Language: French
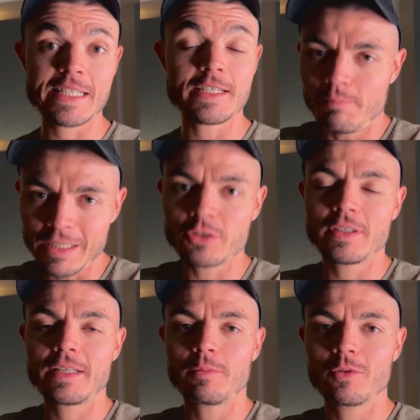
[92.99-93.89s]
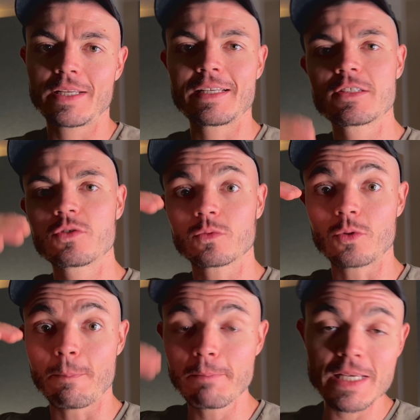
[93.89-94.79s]
c'est majoritairement des questions
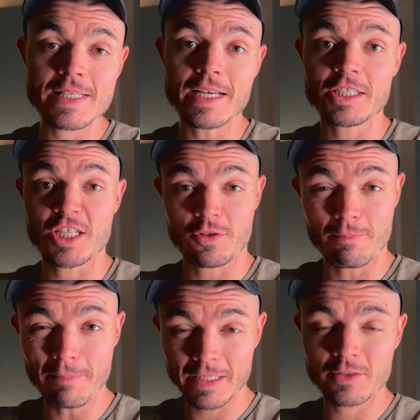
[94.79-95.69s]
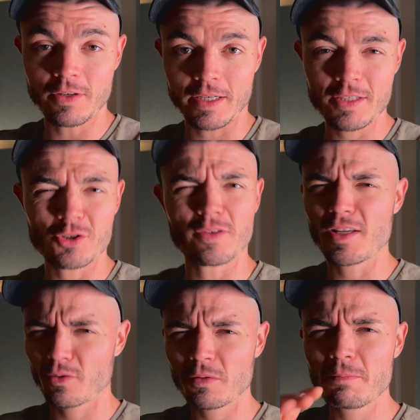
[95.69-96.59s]
de mixage et de mastering, genre
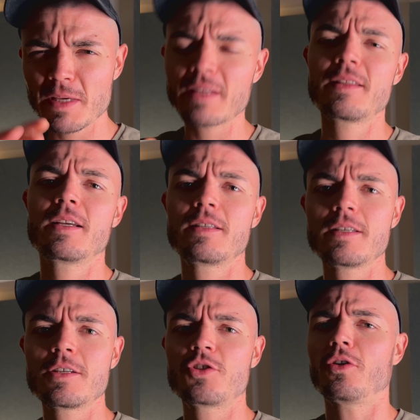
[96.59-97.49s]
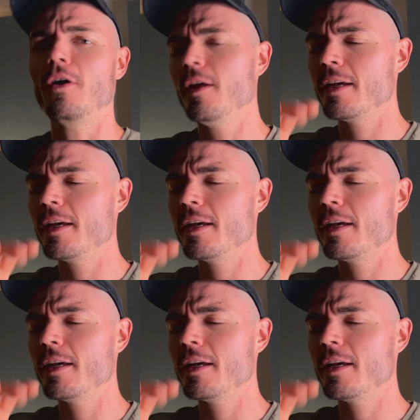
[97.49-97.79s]
des trucs bien techniques, genre